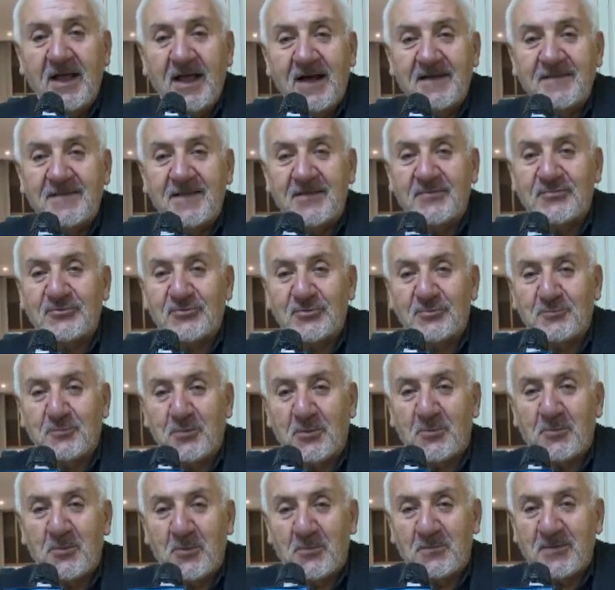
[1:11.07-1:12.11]
adesso
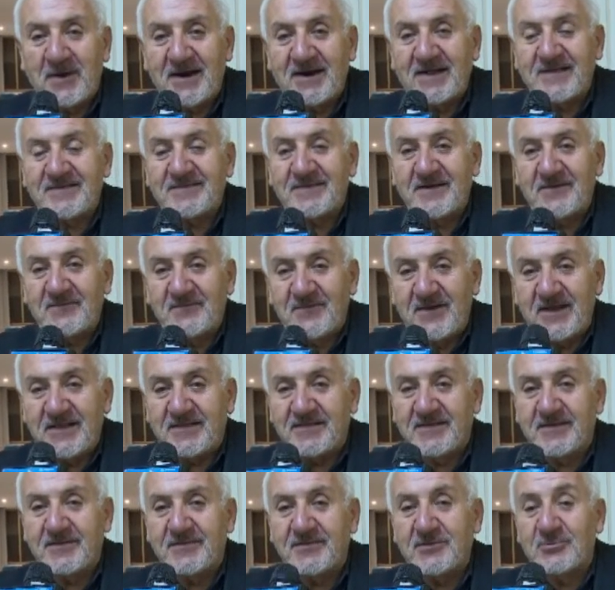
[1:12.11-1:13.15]
proprio per la
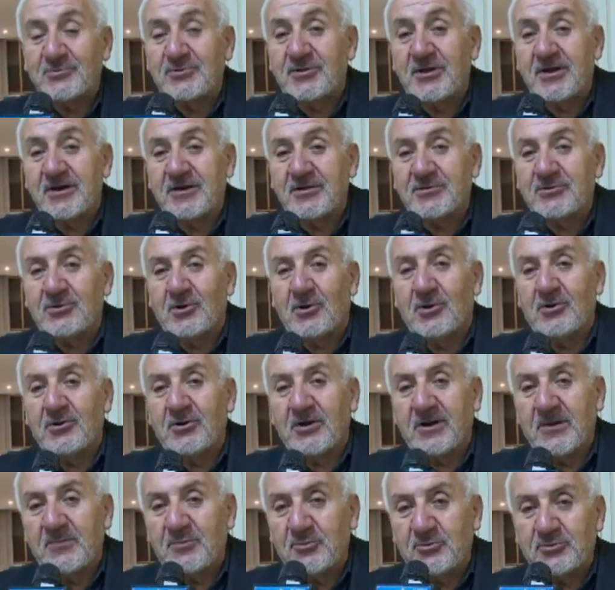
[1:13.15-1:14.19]
salvezza di un
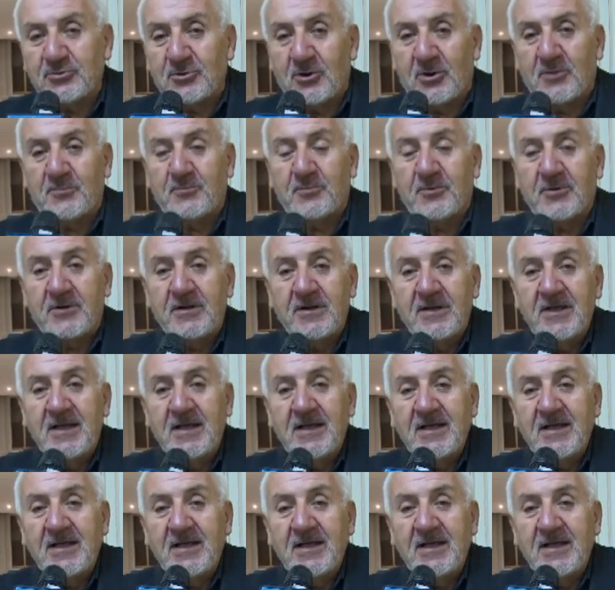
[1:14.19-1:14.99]
territorio che purtroppo